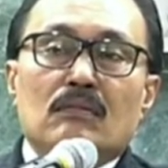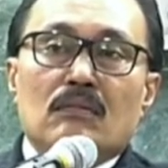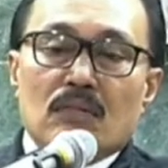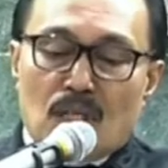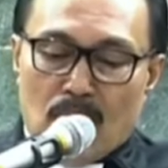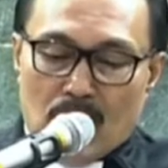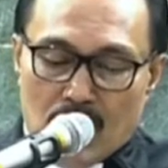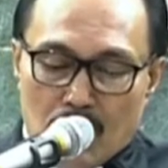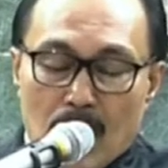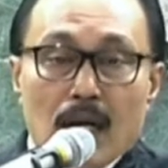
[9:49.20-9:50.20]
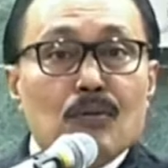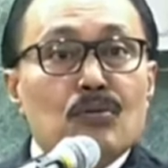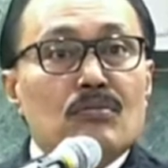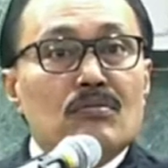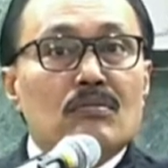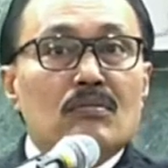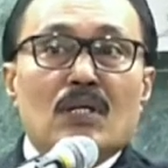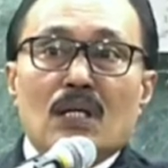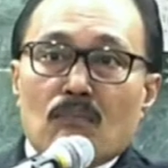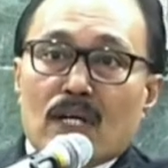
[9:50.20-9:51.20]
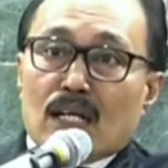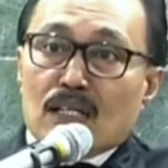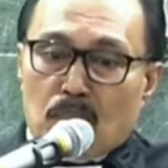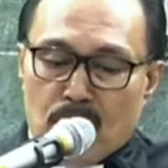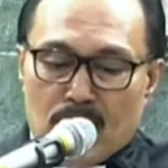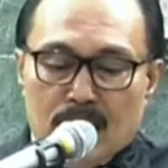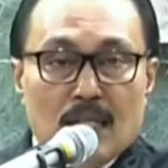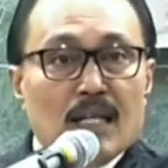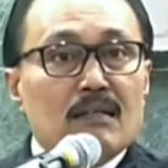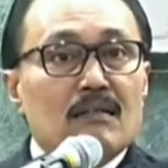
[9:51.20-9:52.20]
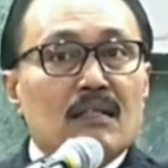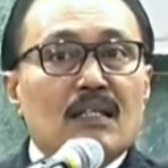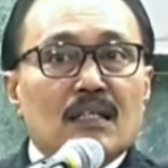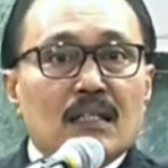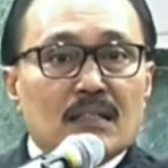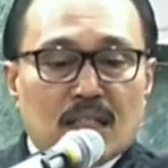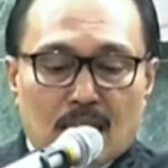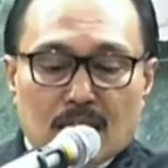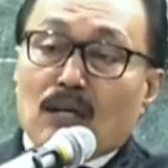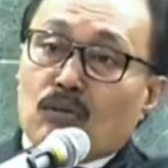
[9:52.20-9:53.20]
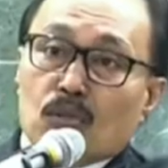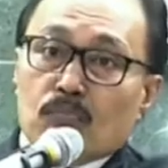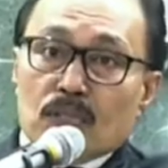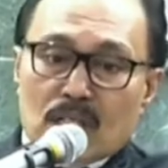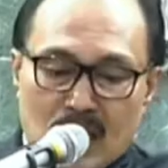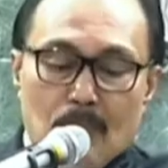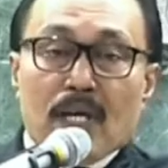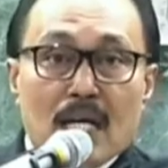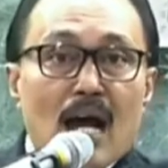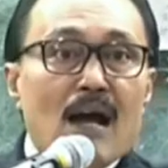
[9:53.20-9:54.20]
di Mahkamah Agung menang di pengadilan tertakup KPK